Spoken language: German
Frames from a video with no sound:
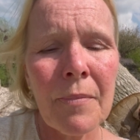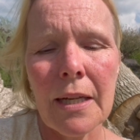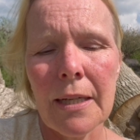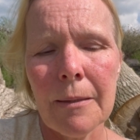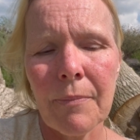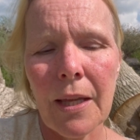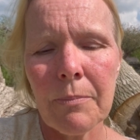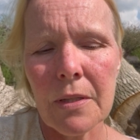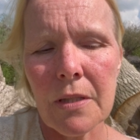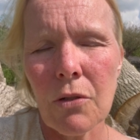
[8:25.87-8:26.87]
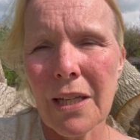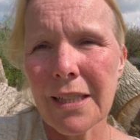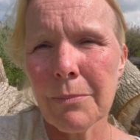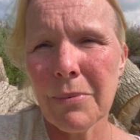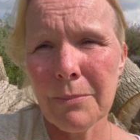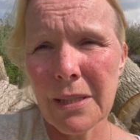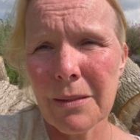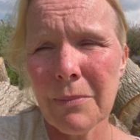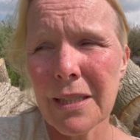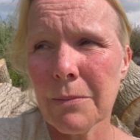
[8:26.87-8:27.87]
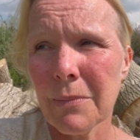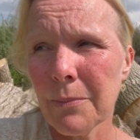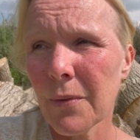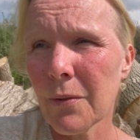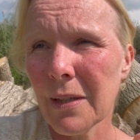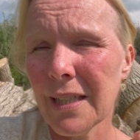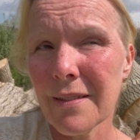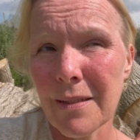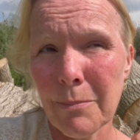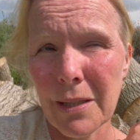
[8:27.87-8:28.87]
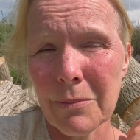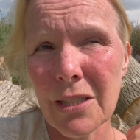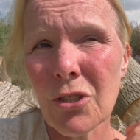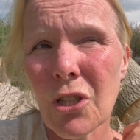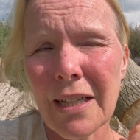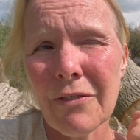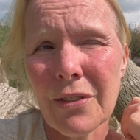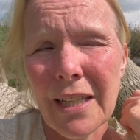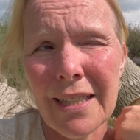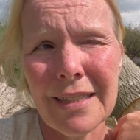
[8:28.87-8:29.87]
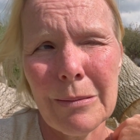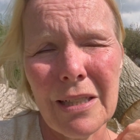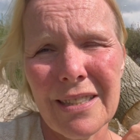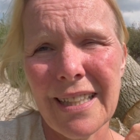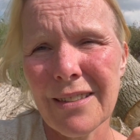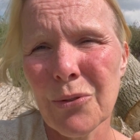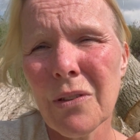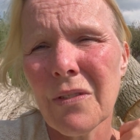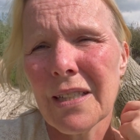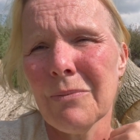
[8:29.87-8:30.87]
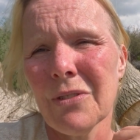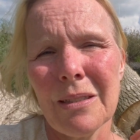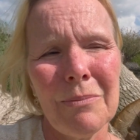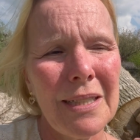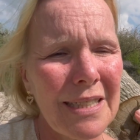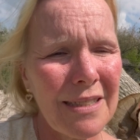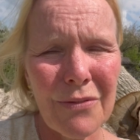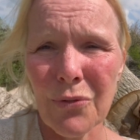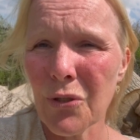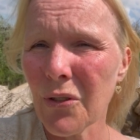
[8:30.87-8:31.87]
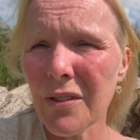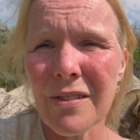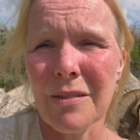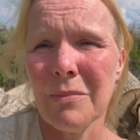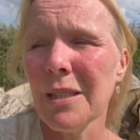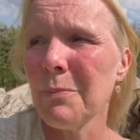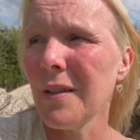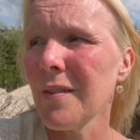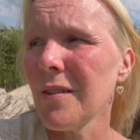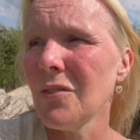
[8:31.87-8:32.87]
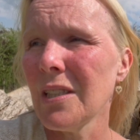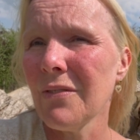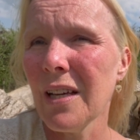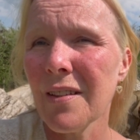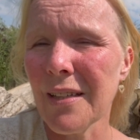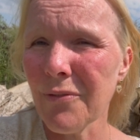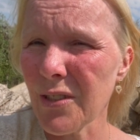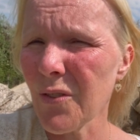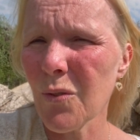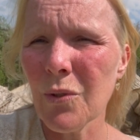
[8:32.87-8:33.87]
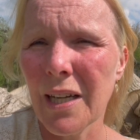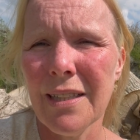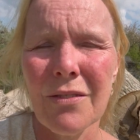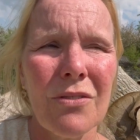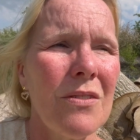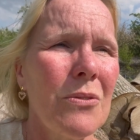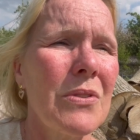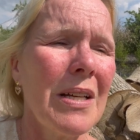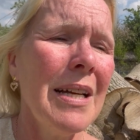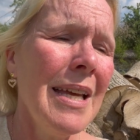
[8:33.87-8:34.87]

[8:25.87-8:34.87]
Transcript: ähm, habe das auch lange bei mir gemacht in meinem Zimmer, als er bei mir geschlafen hat. Aber dann irgendwann haben wir gemerkt, es wird trotzdem nicht nicht besser. Und dann war es einfach zu kalt, sodass unser